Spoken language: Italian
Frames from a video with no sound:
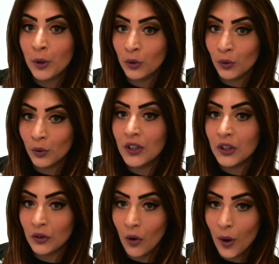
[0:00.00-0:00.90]

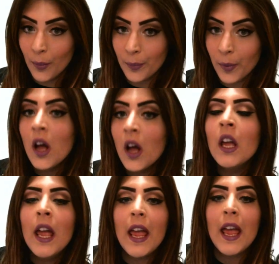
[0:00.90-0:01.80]
prodotti top
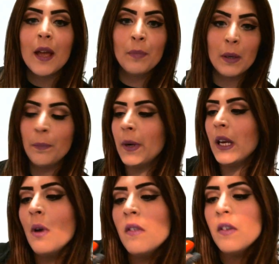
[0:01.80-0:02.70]
e per
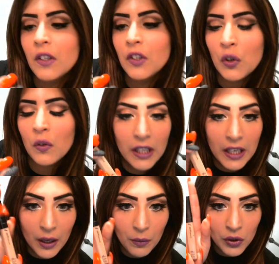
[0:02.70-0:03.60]
primo vi faccio
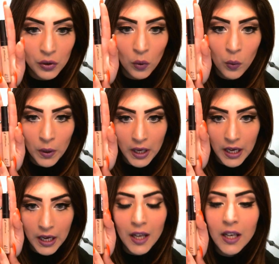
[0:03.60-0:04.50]
vedere questo
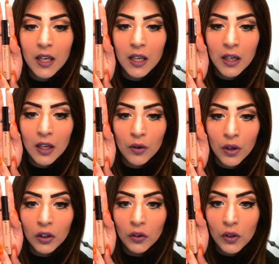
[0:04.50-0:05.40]
qui, il
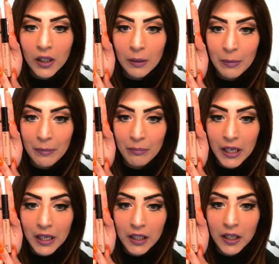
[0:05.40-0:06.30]
correttore di
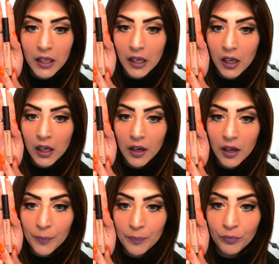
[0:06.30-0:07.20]
Maybelline, il
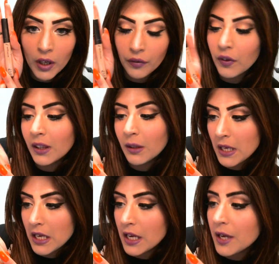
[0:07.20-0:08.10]
um, Fit
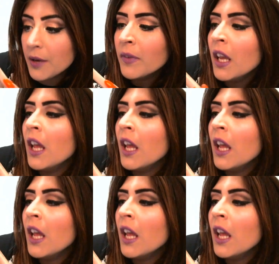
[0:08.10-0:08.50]
Me.